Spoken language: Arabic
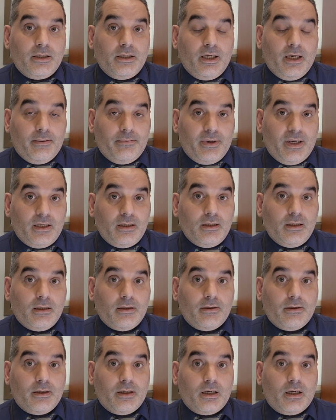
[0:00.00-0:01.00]

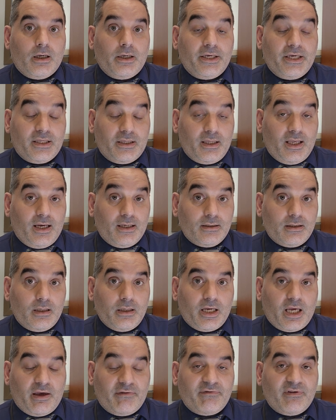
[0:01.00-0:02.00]
يقبل آه،
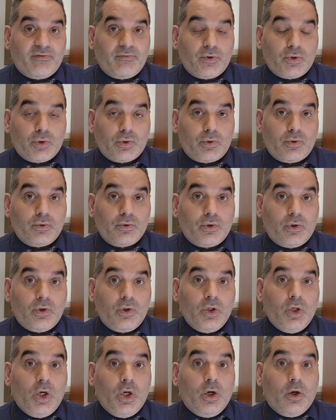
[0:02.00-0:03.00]
يتنازل يخفف من
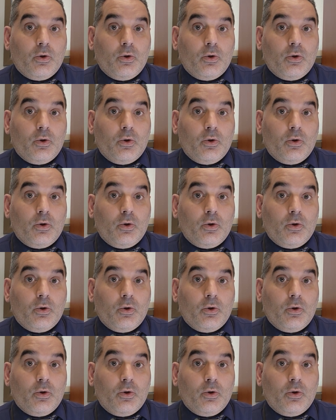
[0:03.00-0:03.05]
شروطه